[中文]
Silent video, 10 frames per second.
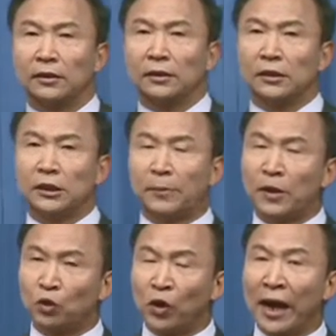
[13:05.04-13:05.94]
怎么
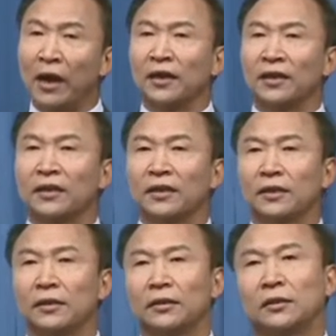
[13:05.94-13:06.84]
说呀？
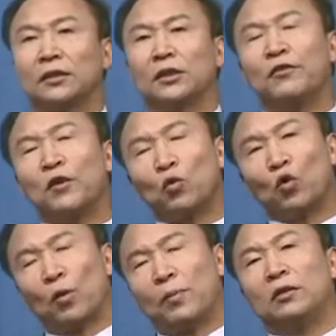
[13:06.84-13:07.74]
因为
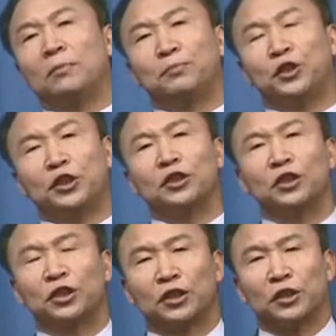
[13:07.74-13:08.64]
我们平
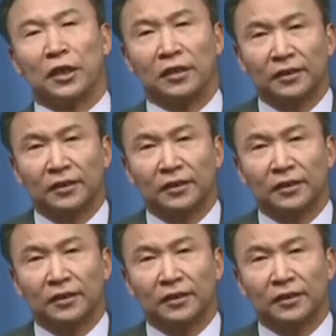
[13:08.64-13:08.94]
时的。